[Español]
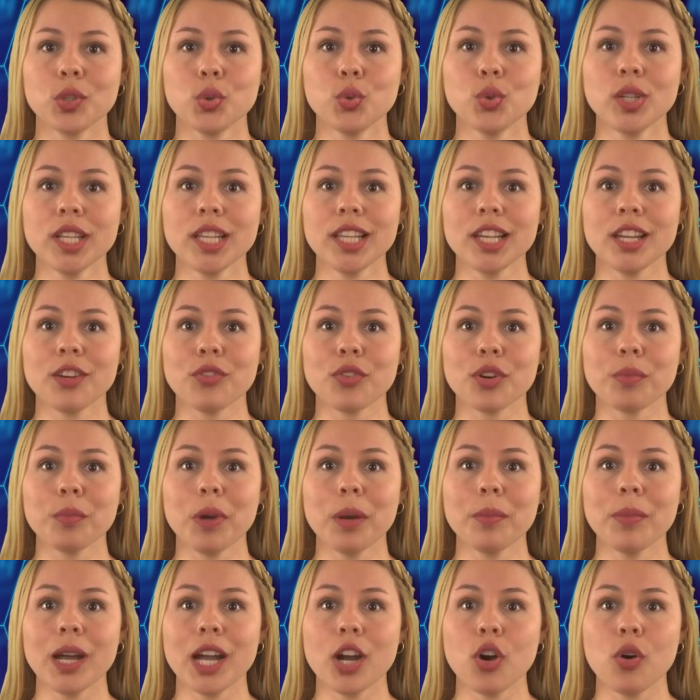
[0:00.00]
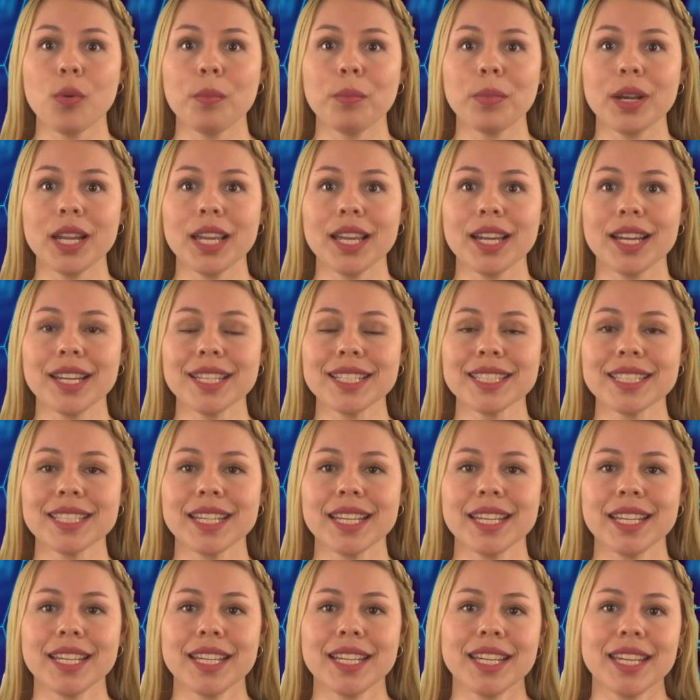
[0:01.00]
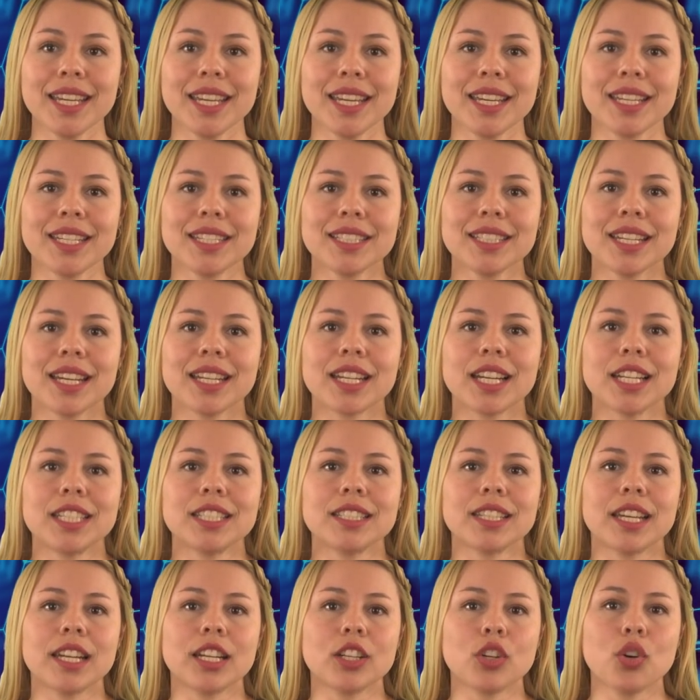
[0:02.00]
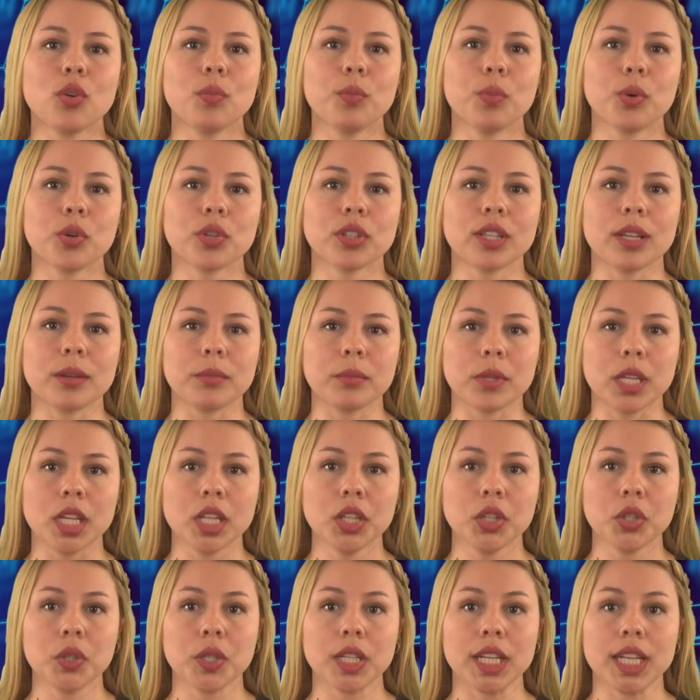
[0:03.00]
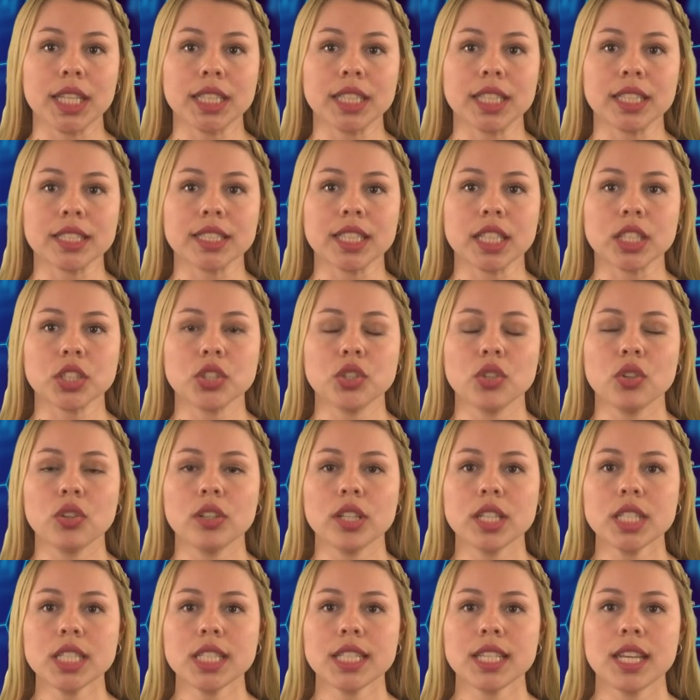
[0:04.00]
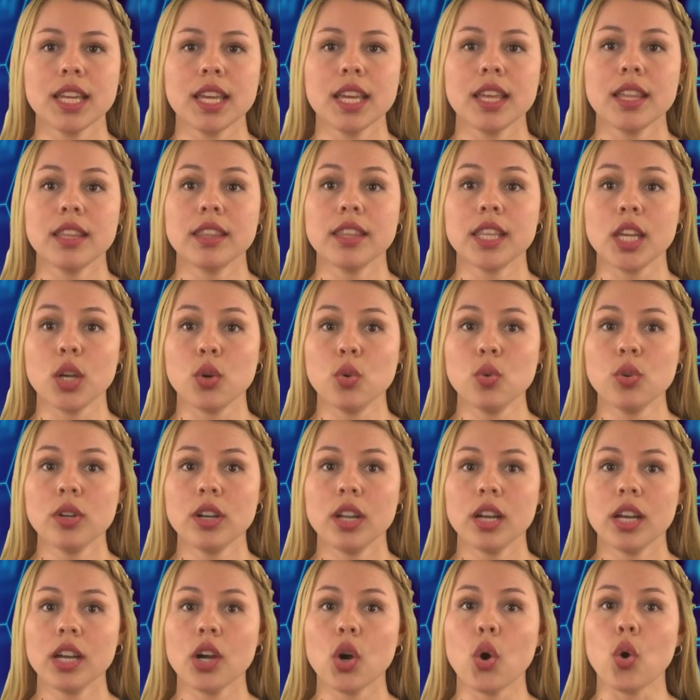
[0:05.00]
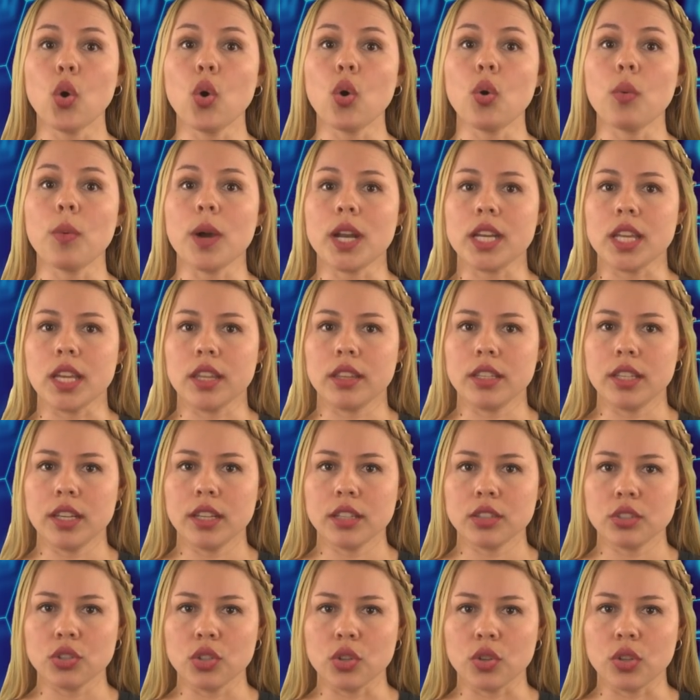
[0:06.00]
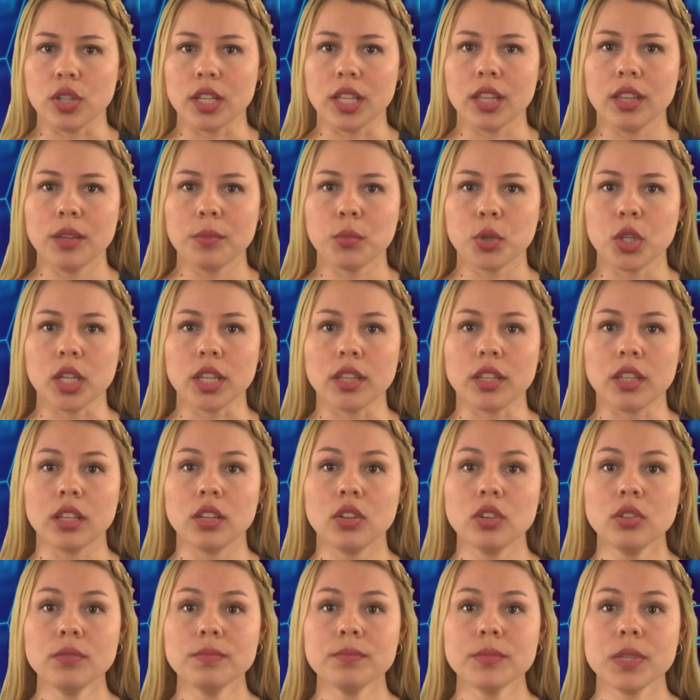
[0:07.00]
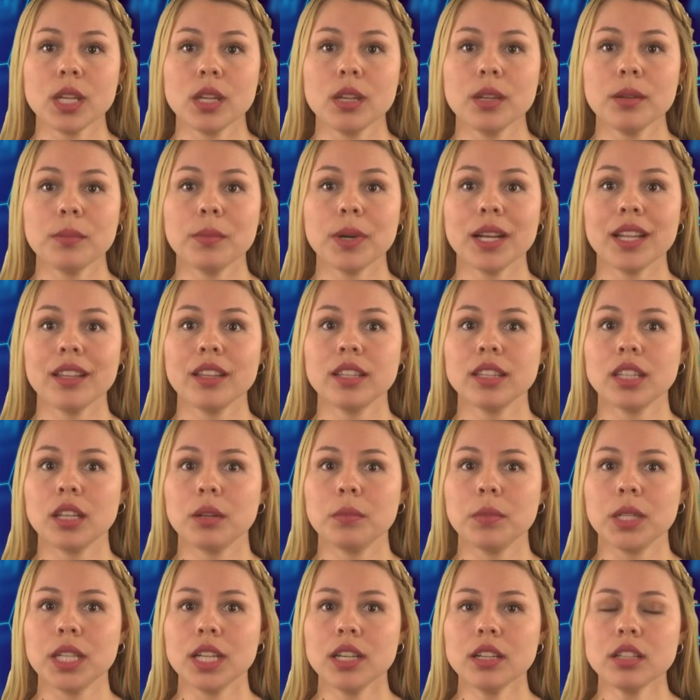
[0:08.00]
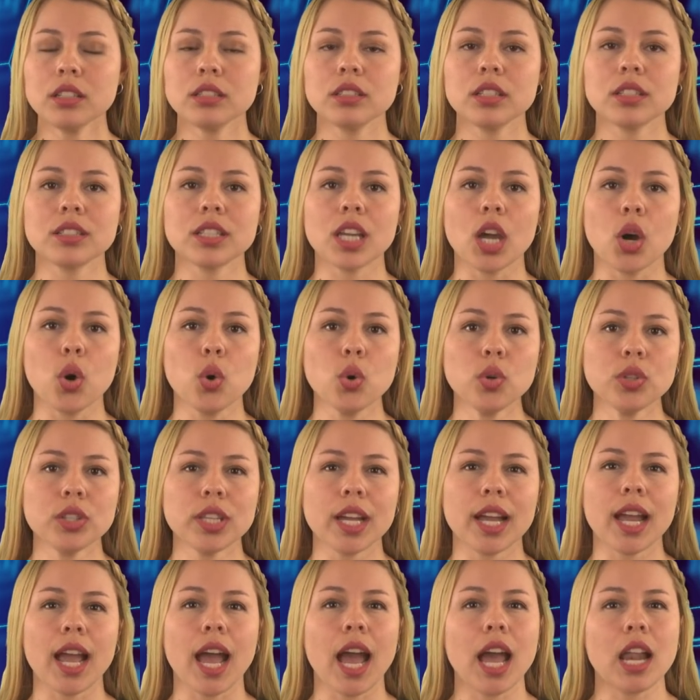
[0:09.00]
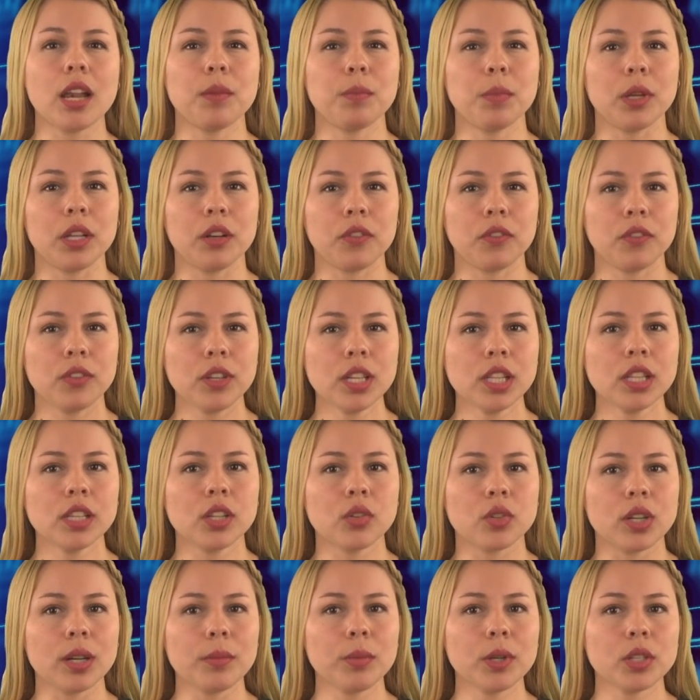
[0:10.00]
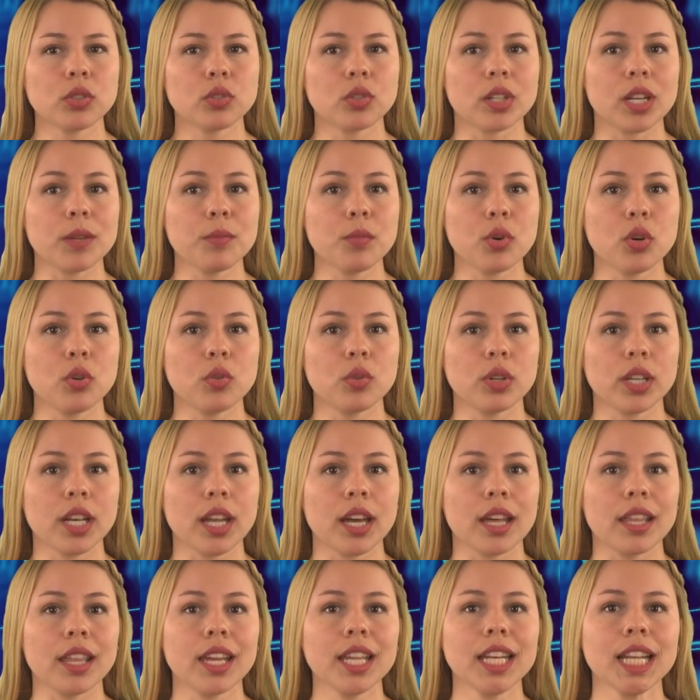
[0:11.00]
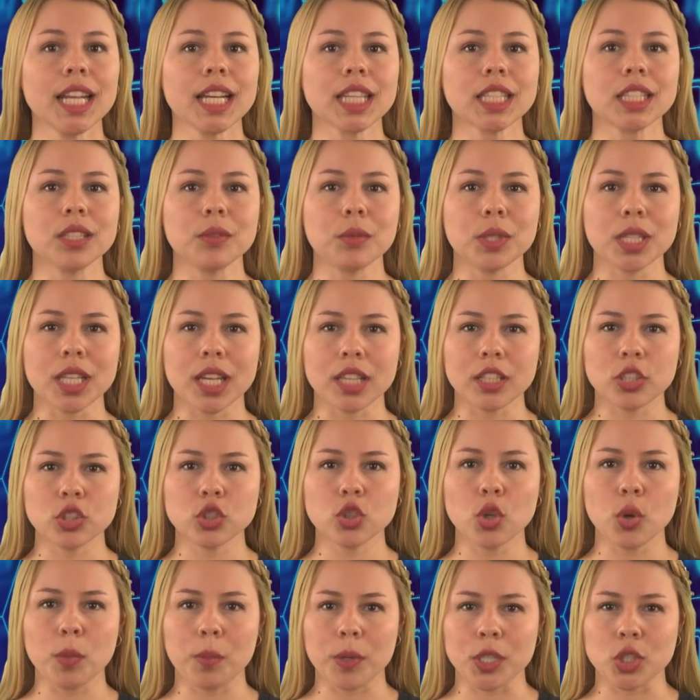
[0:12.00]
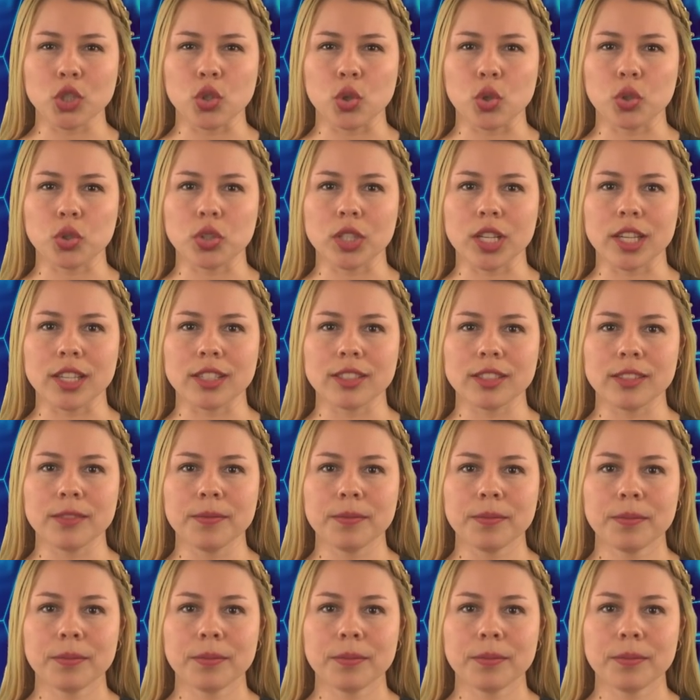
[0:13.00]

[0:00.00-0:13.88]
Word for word: Una de las formas más complejas es analizar el comportamiento de las transacciones de una o varias direcciones de monedero para determinar si se ajustan al perfil de una persona involucrada en actividades sospechosas.